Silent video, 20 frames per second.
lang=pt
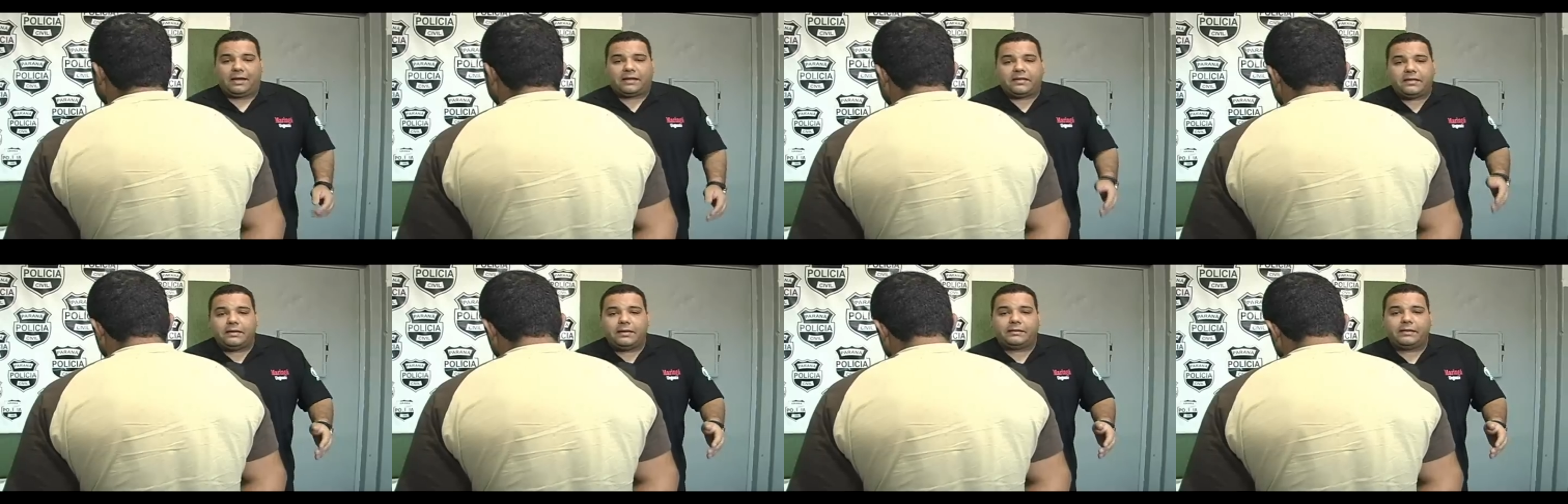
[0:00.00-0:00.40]
E
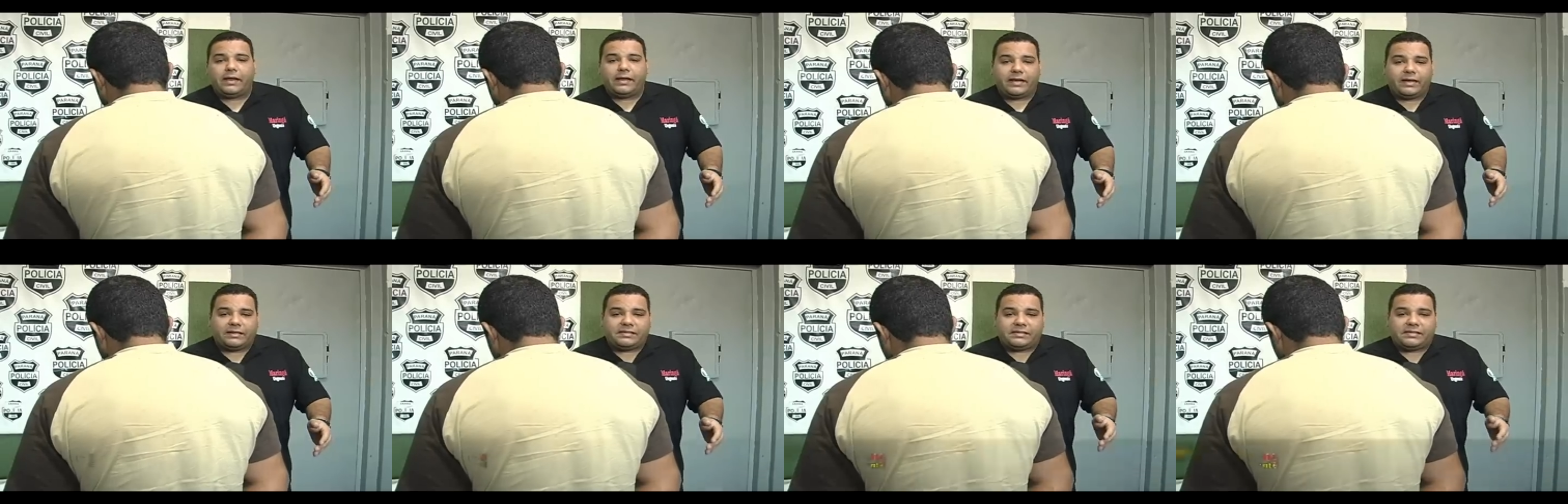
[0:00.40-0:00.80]
aqui na
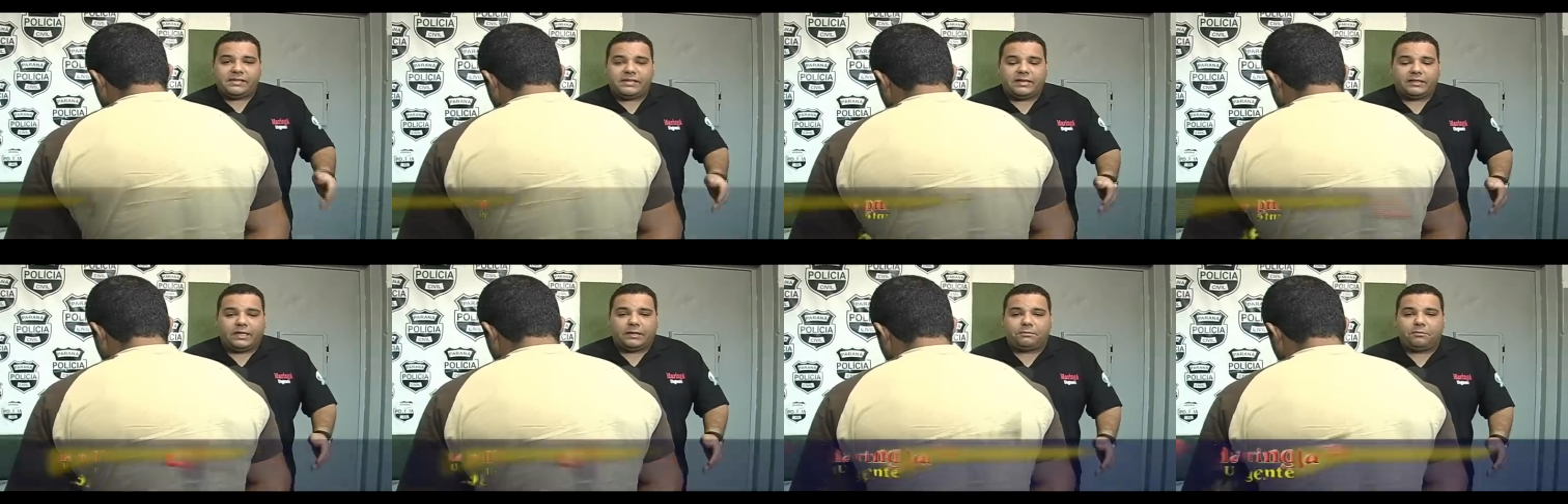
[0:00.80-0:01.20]

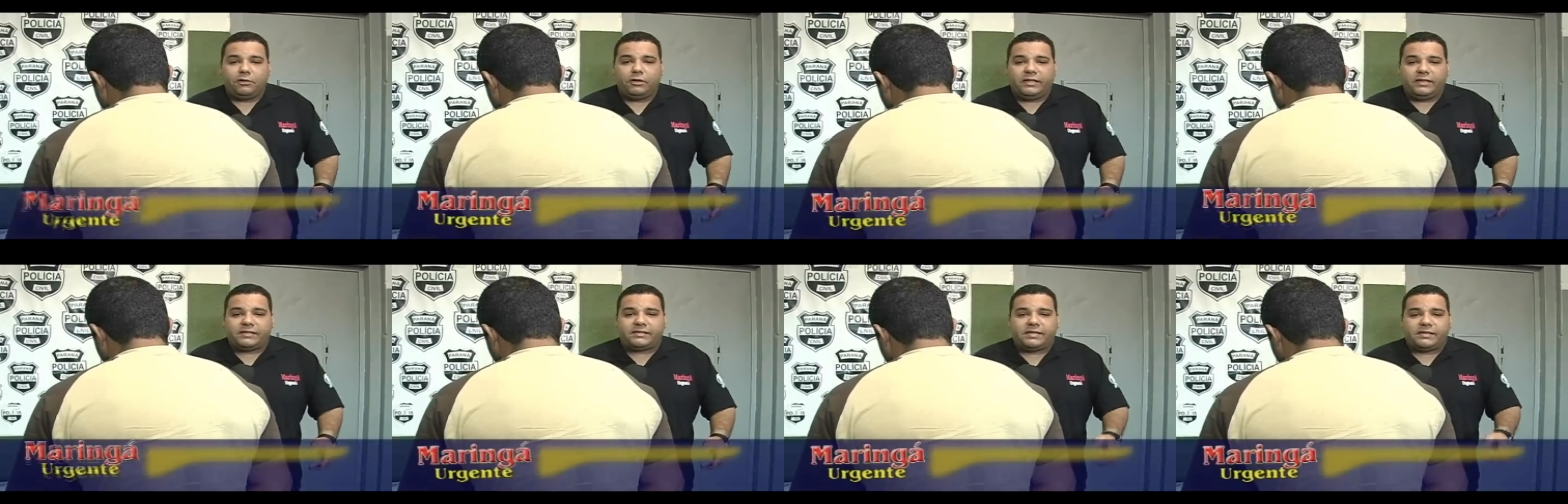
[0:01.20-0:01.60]
delegacia da
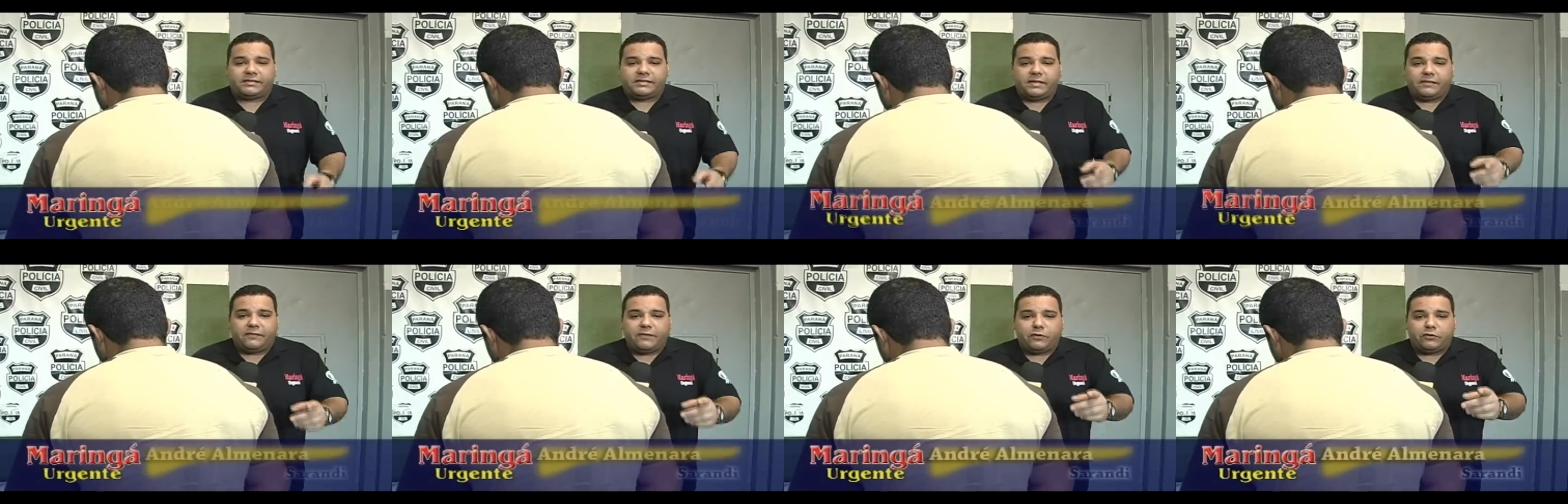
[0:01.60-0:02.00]
Polícia
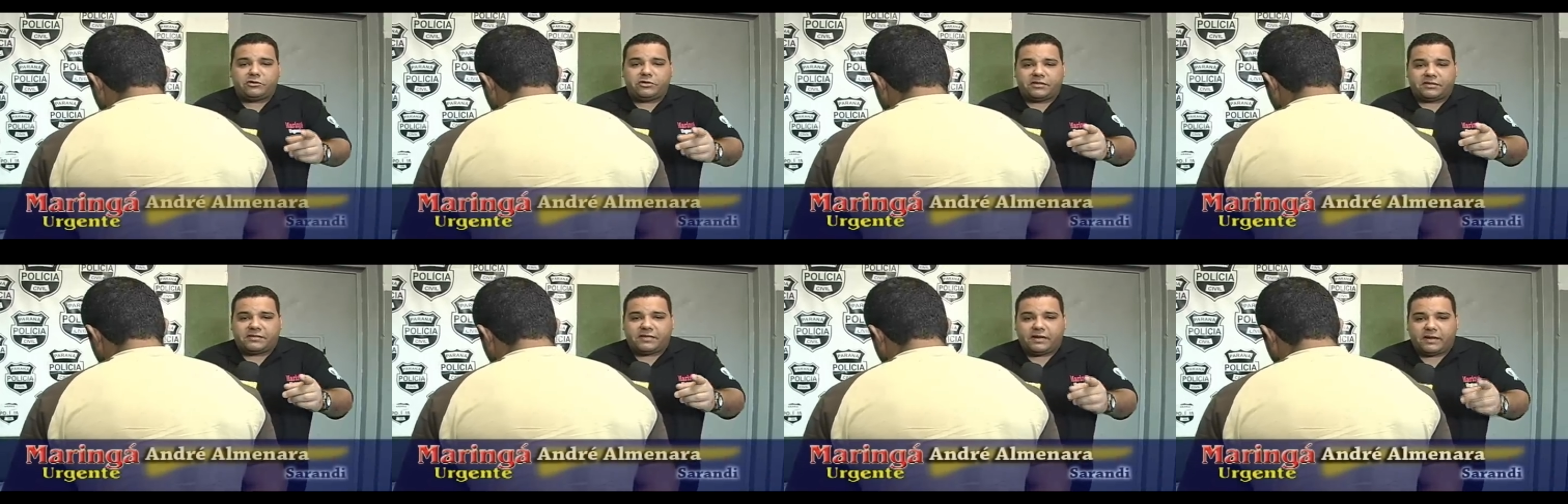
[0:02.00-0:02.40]
Civil
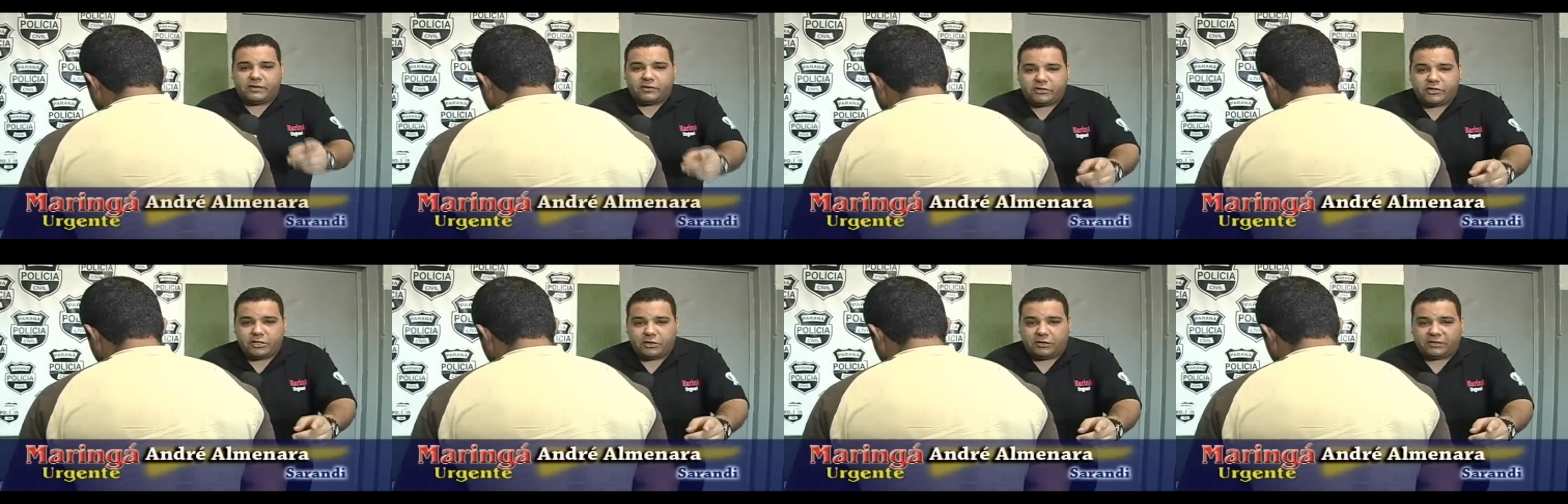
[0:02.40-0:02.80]
de
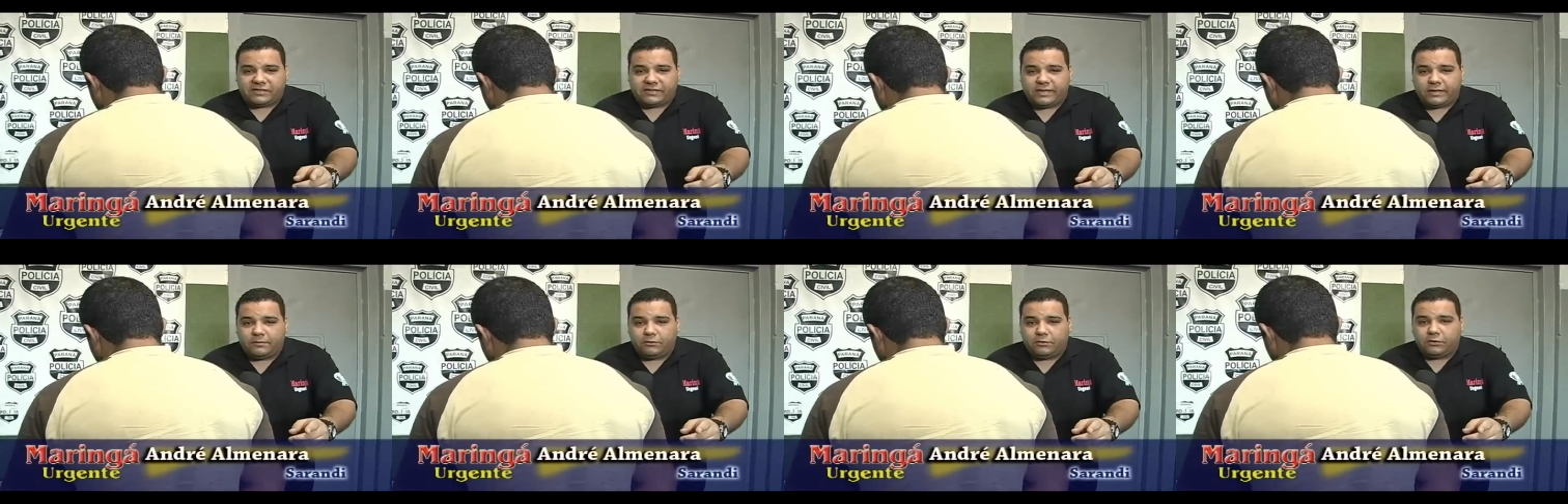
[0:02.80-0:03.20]
Sarandi nós
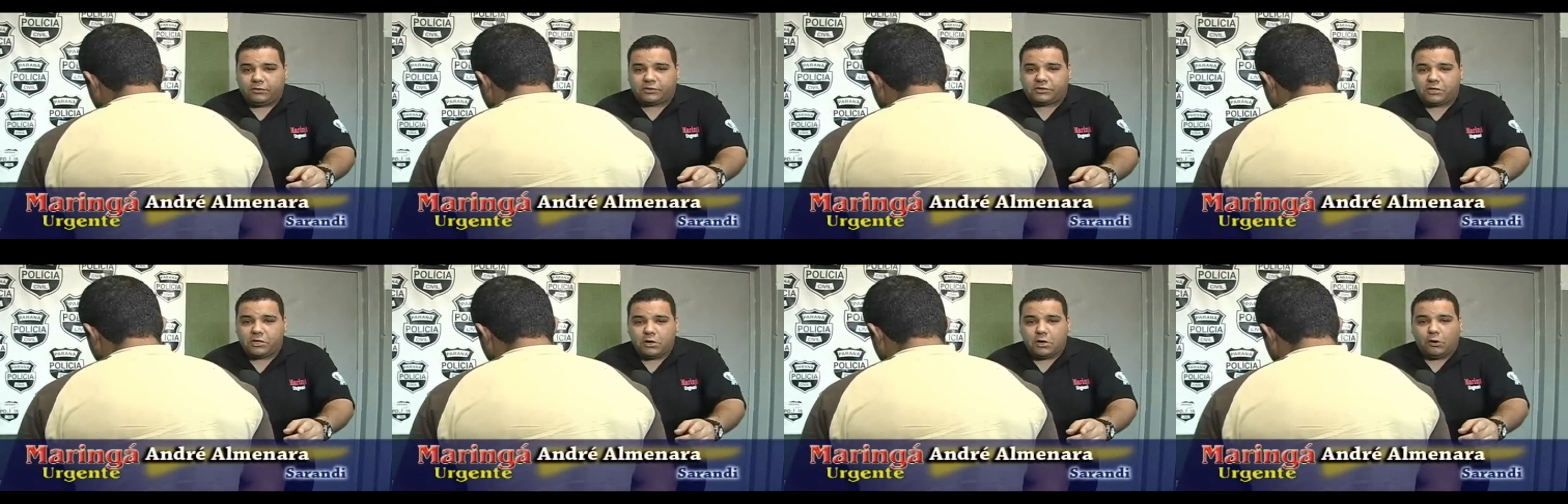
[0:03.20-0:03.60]

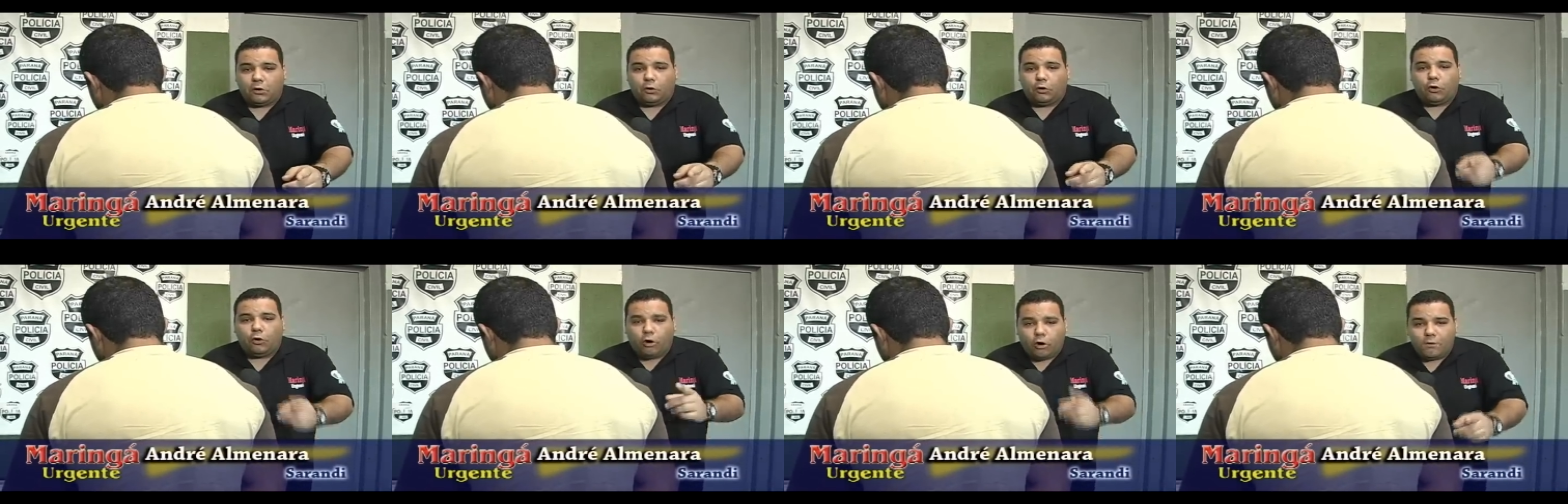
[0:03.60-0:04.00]
temos
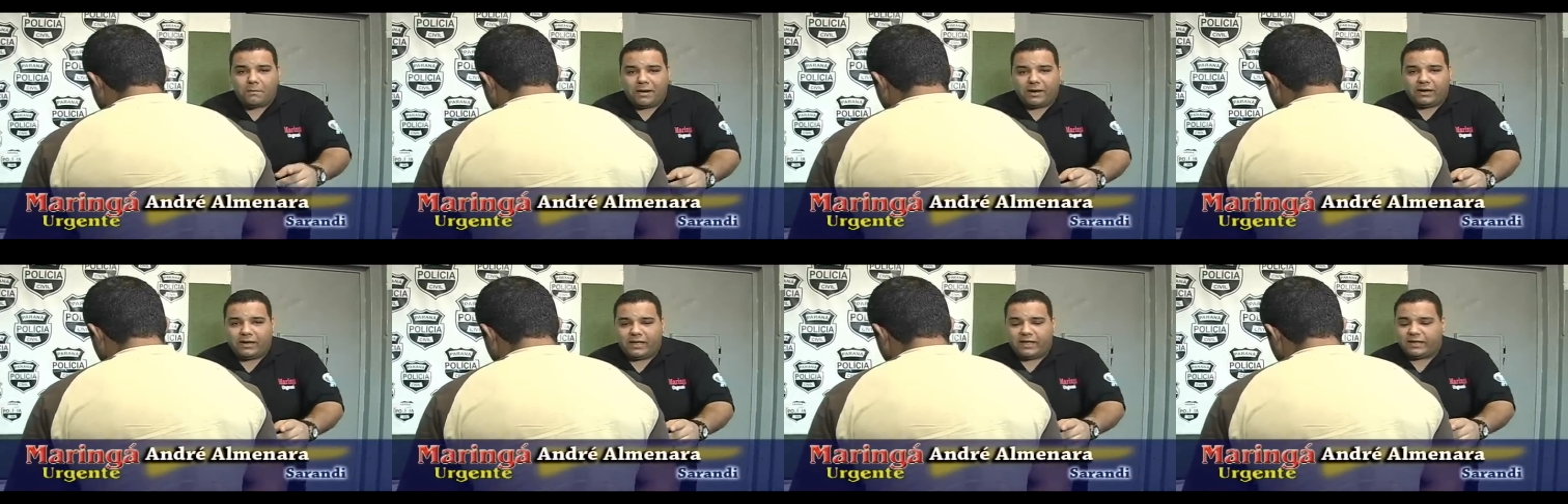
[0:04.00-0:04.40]
o
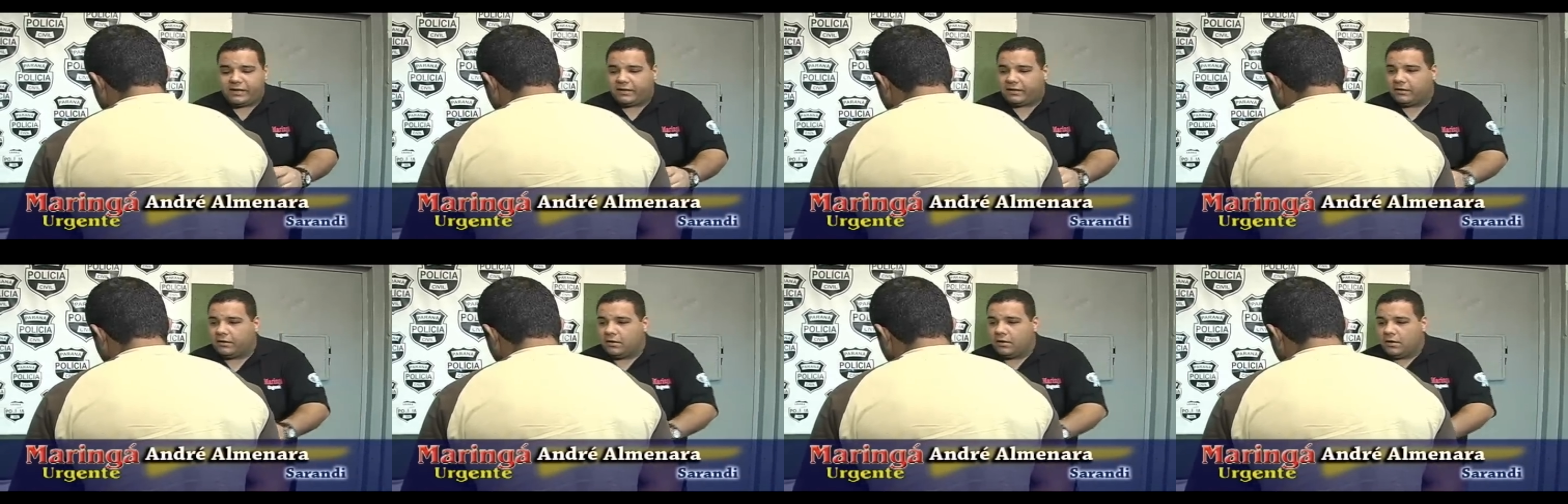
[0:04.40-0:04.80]

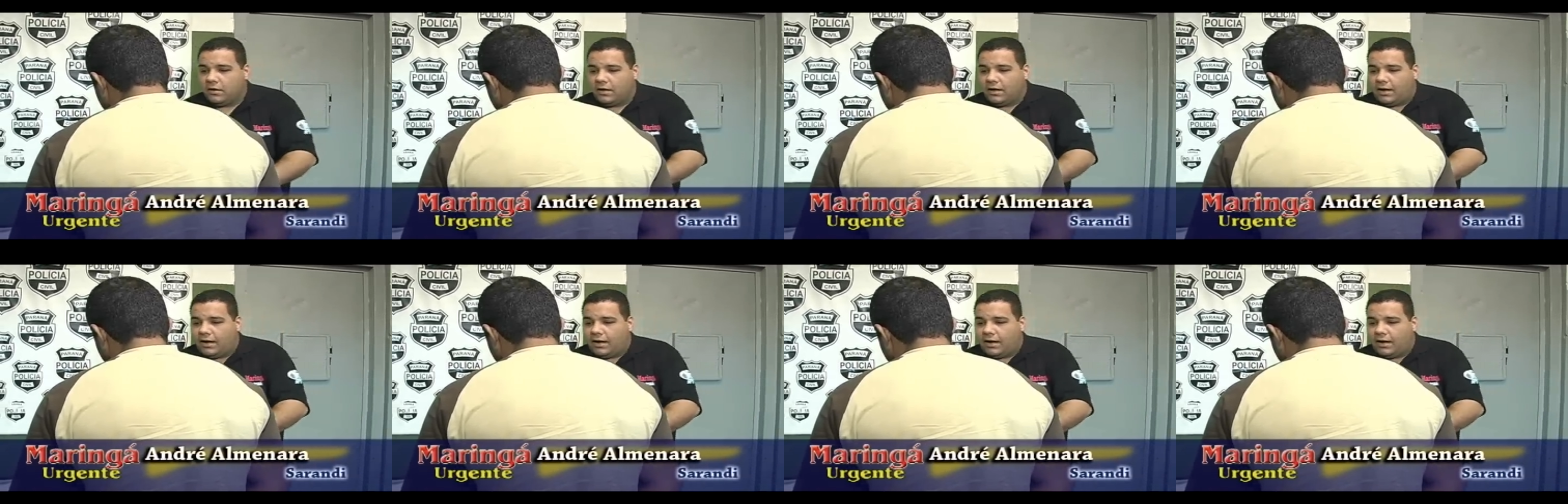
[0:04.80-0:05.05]
Roberley